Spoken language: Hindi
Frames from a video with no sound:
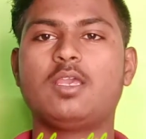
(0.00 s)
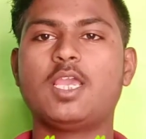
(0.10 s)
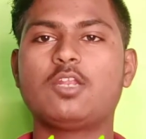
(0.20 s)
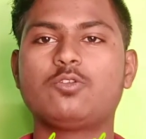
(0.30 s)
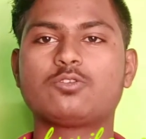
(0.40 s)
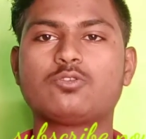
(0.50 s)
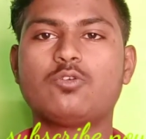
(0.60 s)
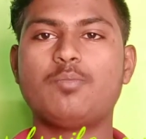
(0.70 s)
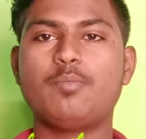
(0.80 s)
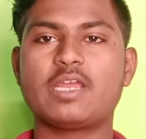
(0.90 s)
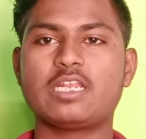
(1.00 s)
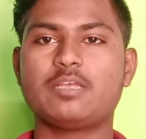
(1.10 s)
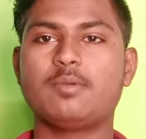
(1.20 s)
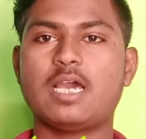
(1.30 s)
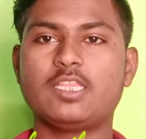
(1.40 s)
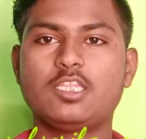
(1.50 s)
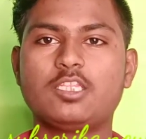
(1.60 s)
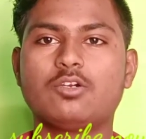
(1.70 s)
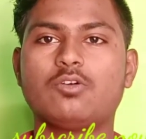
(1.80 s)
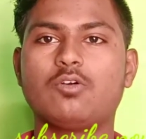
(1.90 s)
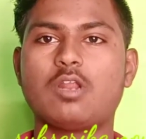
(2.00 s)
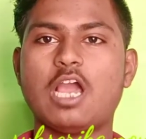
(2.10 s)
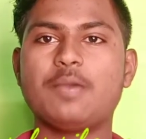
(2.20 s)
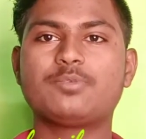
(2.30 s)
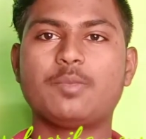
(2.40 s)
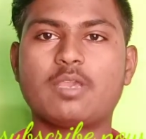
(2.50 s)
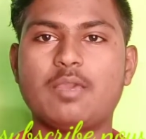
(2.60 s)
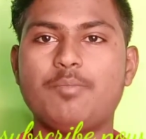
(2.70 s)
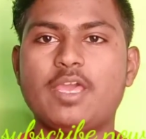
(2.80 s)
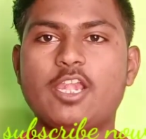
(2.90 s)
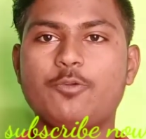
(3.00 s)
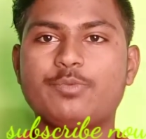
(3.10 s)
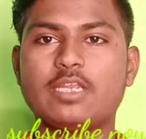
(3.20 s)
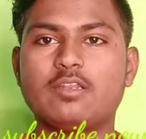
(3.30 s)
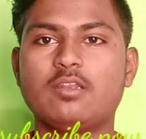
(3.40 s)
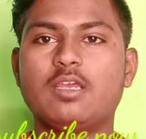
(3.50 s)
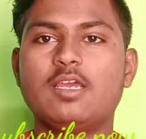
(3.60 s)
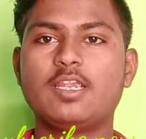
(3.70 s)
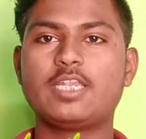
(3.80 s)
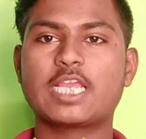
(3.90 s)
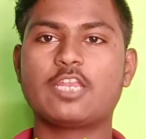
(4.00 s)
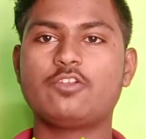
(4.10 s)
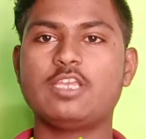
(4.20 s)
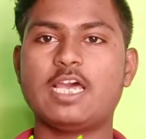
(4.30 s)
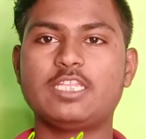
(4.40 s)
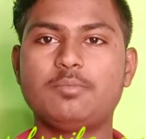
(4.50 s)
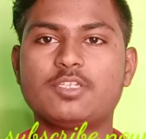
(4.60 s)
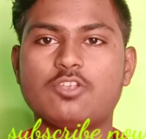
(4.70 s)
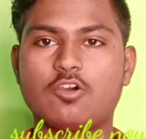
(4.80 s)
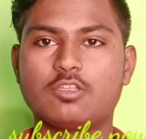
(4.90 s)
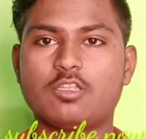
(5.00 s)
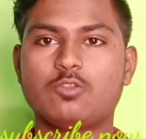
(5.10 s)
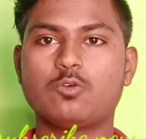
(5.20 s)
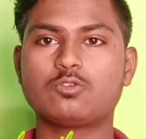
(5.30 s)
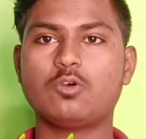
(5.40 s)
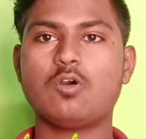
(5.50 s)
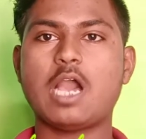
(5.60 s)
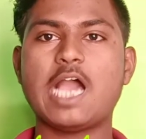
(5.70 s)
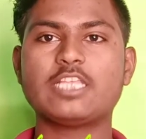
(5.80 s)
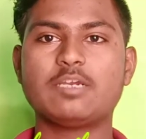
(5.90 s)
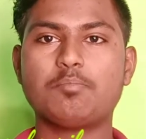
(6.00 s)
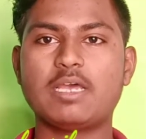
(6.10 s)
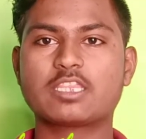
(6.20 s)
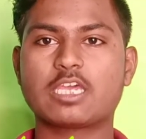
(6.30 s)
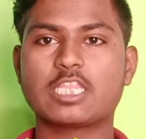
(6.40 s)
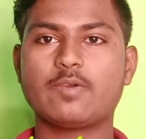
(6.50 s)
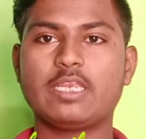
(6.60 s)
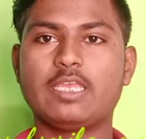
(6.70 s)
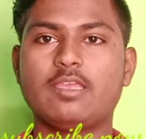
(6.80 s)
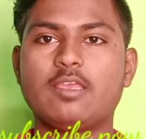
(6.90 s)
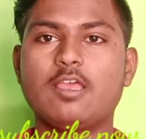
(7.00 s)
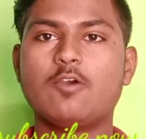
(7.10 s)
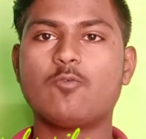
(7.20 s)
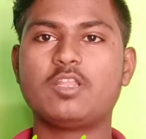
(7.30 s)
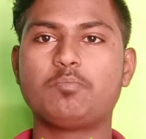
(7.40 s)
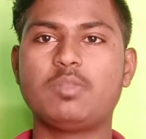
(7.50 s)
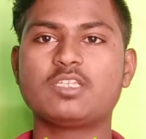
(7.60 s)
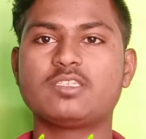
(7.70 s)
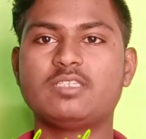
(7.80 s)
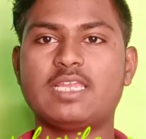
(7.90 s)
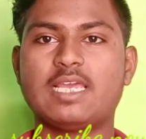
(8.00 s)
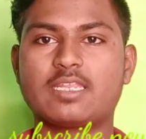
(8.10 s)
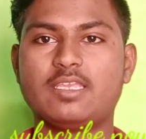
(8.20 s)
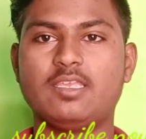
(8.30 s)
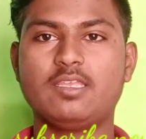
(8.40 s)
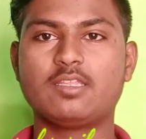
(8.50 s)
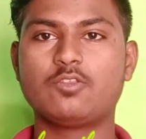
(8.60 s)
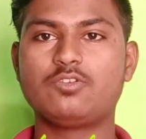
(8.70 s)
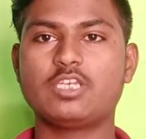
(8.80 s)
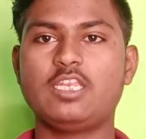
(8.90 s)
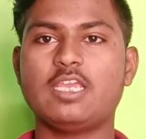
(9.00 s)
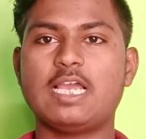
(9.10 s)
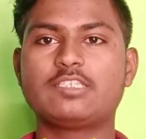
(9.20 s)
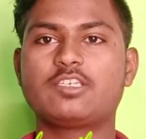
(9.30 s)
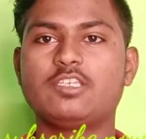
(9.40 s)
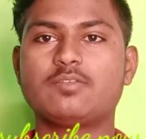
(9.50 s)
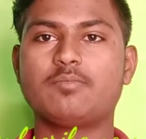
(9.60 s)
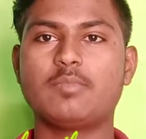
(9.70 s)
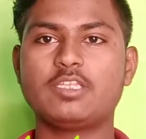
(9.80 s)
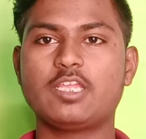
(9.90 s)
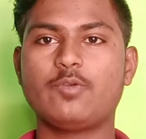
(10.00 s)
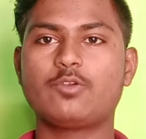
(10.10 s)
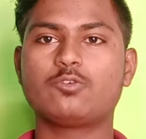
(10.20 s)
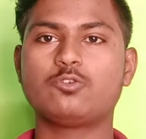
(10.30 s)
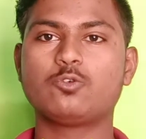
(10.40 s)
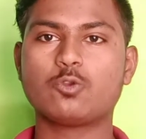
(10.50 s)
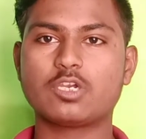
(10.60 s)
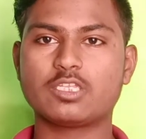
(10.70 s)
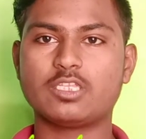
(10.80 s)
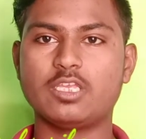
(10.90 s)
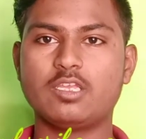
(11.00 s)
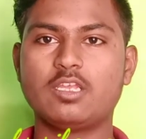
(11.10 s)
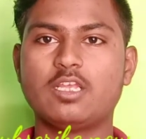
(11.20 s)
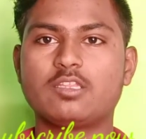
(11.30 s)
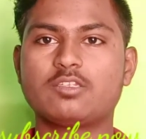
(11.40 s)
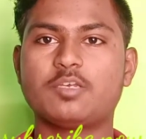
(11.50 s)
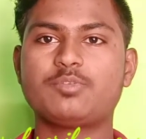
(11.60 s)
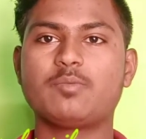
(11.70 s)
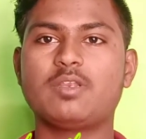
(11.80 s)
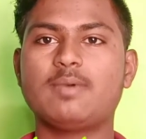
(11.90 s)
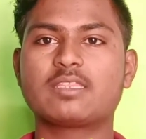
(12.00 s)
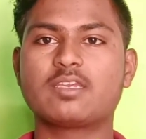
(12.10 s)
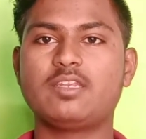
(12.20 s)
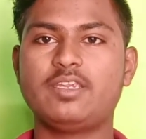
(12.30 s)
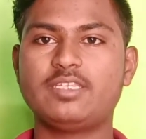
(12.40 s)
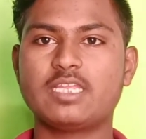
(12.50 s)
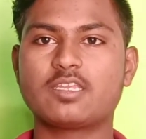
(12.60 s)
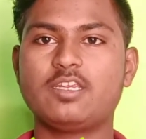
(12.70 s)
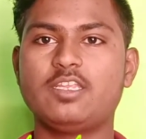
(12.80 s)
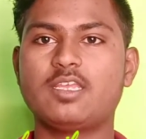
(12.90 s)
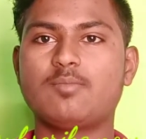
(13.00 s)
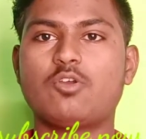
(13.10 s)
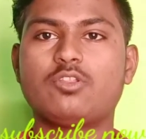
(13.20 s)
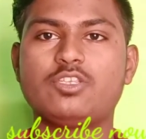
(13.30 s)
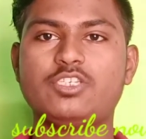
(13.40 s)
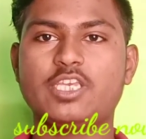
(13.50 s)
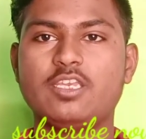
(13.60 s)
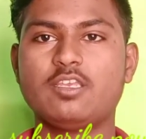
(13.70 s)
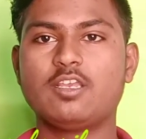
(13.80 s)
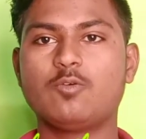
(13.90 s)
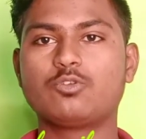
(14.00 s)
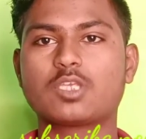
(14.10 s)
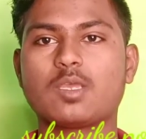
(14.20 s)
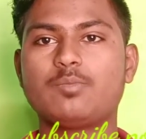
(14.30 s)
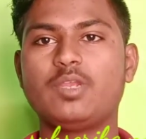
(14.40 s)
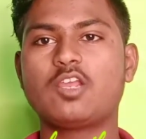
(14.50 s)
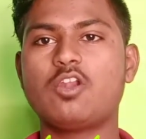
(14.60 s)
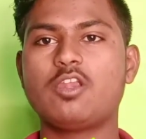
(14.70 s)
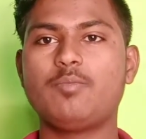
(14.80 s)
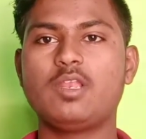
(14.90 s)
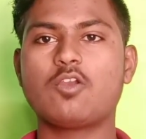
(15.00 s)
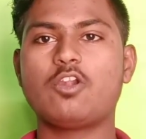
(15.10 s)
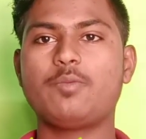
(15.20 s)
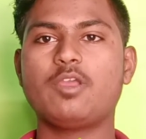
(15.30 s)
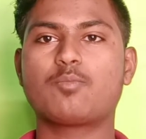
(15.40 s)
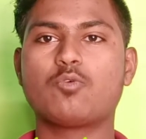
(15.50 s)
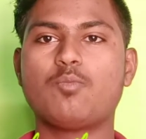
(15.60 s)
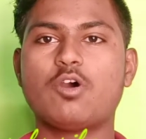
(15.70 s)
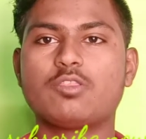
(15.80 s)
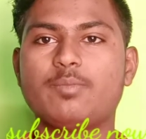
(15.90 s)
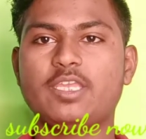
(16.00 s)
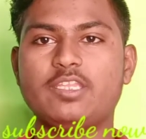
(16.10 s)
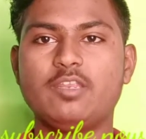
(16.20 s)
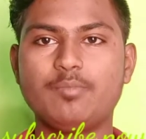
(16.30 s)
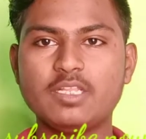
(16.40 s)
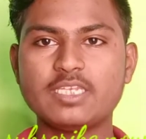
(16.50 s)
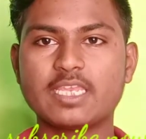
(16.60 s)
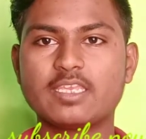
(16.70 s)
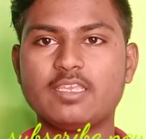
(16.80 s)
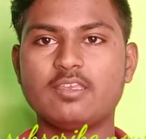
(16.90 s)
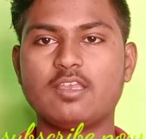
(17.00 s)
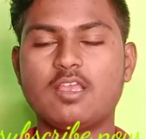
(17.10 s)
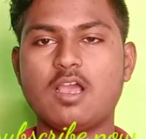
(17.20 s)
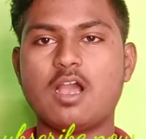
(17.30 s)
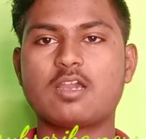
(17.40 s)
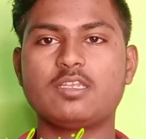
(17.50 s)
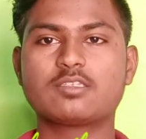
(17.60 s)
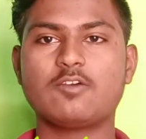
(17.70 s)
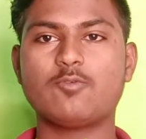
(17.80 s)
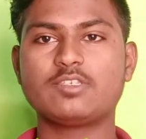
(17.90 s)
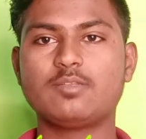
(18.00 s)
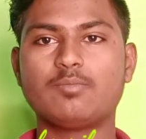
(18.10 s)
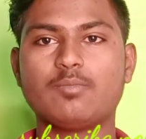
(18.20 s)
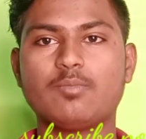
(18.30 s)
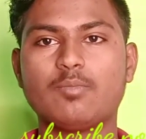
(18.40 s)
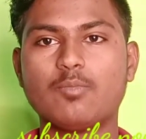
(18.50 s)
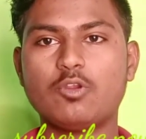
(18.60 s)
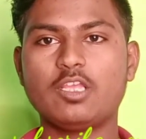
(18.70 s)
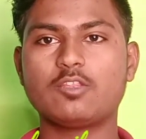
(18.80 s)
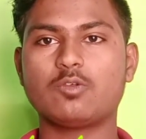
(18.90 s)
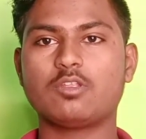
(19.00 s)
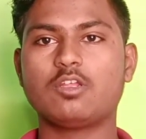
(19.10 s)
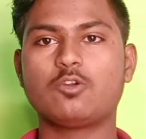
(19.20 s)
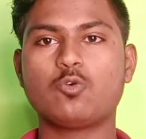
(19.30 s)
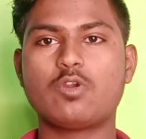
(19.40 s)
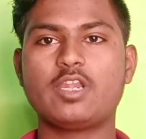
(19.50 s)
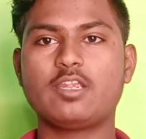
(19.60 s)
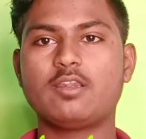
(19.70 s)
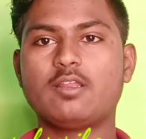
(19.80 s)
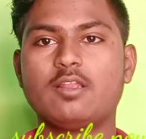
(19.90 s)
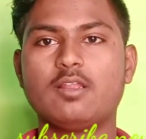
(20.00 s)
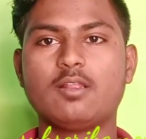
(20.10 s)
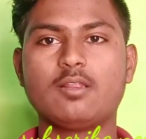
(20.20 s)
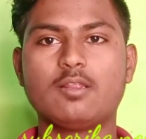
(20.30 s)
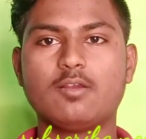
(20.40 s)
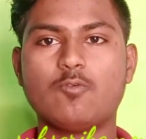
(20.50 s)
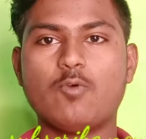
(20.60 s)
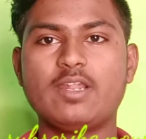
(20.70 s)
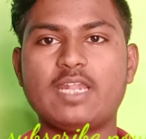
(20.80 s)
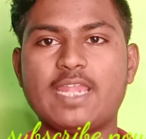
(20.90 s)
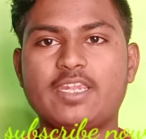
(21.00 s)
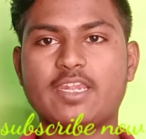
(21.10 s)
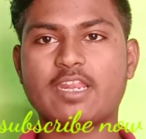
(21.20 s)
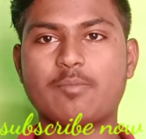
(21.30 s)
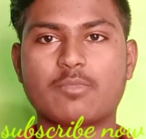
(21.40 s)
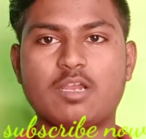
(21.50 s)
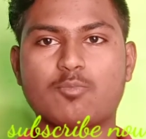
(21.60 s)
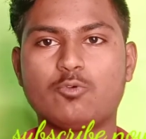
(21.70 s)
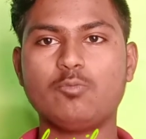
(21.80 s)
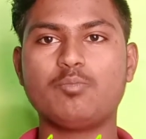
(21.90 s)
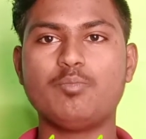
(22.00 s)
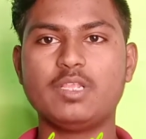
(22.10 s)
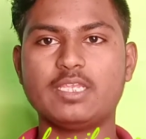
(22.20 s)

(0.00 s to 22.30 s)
हेलो दोस्तों मेरा नाम है आदित्य और आप सभी का मेरे यूट्यूब चैनल टेक्नोलॉजी आदि में स्वागत है तो दोस्तों आज हम बात करने वाले हैं वन प्लस नाइन आर की तो चलिए आज की इस मज़ेदार वीडियो को शुरू करते हैं तो सबसे पहले बात करते हैं डिज़ाइन की डिज़ाइन बहुत अच्छी है उसके बाद बिल क्वालिटी बिल क्वालिटी भी आपको बहुत बेहतरीन मिल जाएंगी अगर इसका वजन बोले तो टू हंड्रेड वन नाइन्टी एट ग्राम का आपको मिल